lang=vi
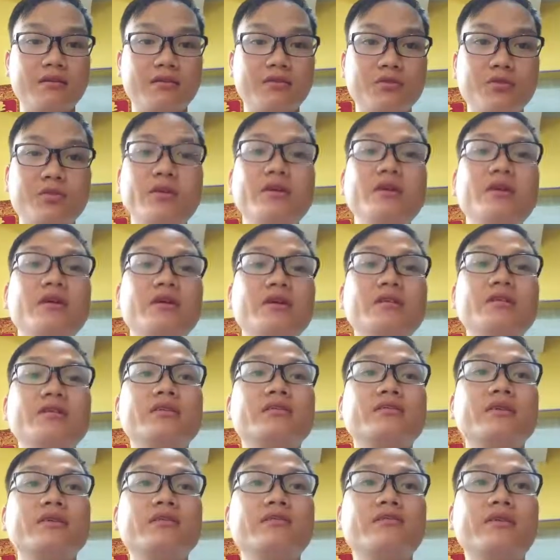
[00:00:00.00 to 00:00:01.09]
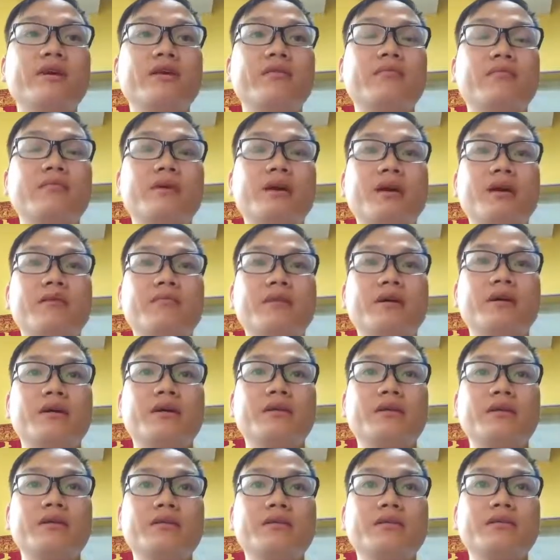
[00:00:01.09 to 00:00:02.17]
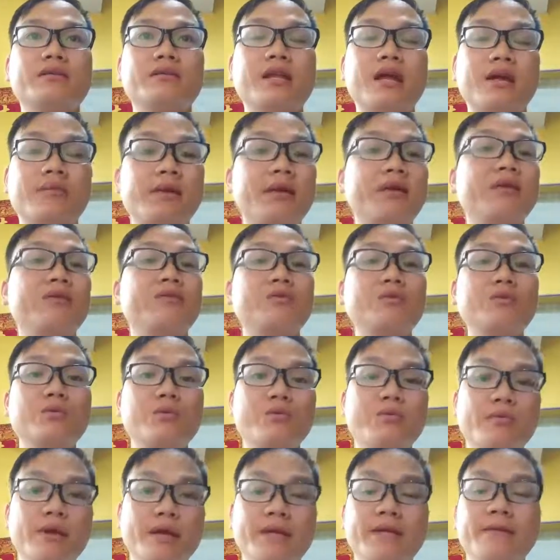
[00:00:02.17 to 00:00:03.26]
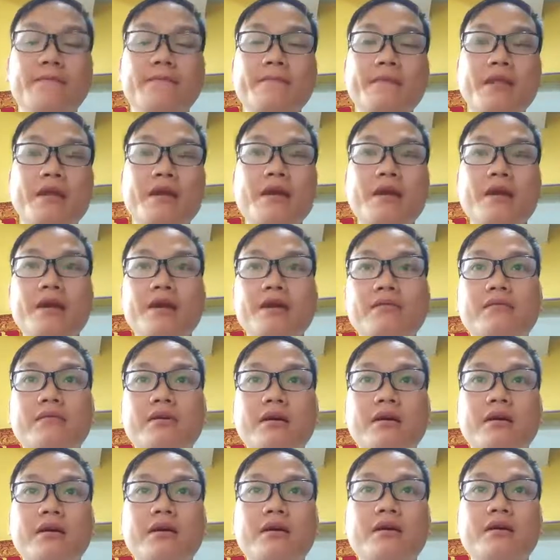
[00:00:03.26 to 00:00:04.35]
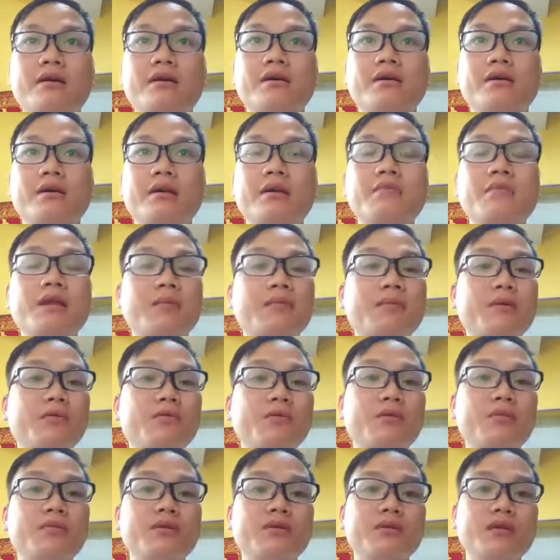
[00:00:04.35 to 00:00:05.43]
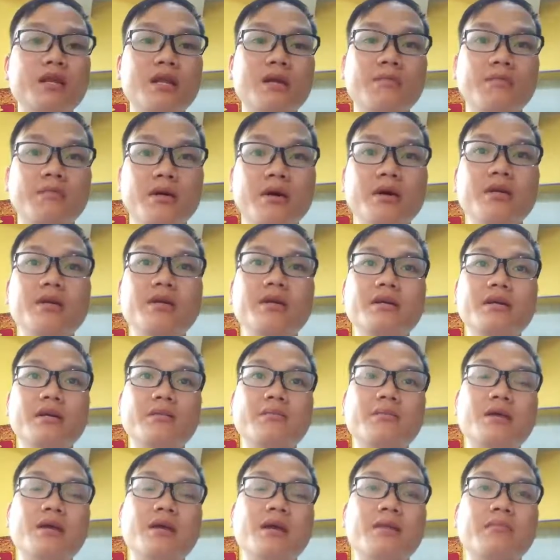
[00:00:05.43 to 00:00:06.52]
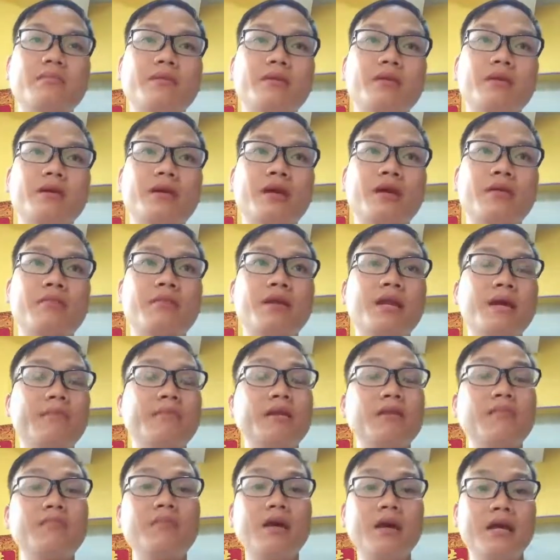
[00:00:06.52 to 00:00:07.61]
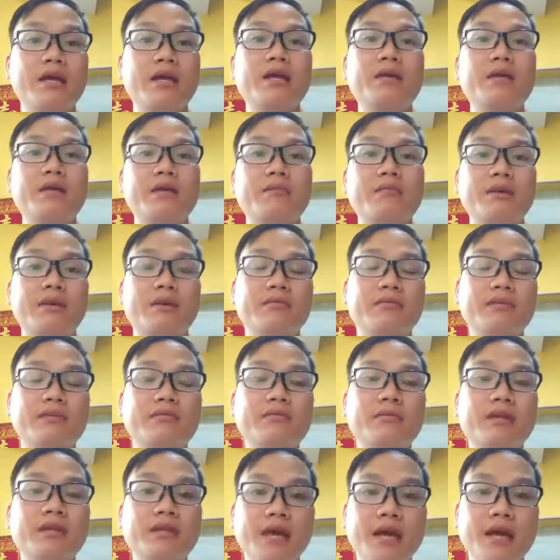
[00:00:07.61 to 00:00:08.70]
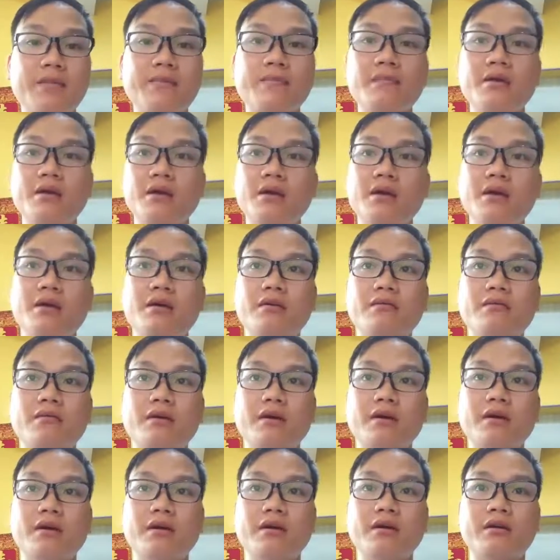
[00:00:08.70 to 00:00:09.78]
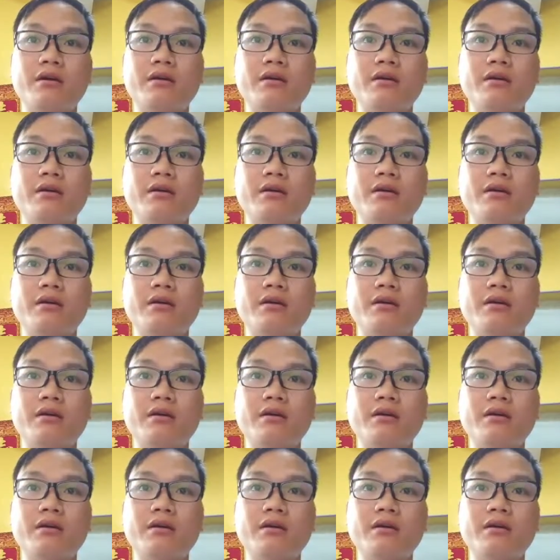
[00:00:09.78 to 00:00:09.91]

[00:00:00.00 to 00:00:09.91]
À, chú ý hơn trong cái việc mà mà làm kênh youtube của mình và em làm youtube thì rất là mới em mới làm từ ngày 15 tháng 7 năm 2018 và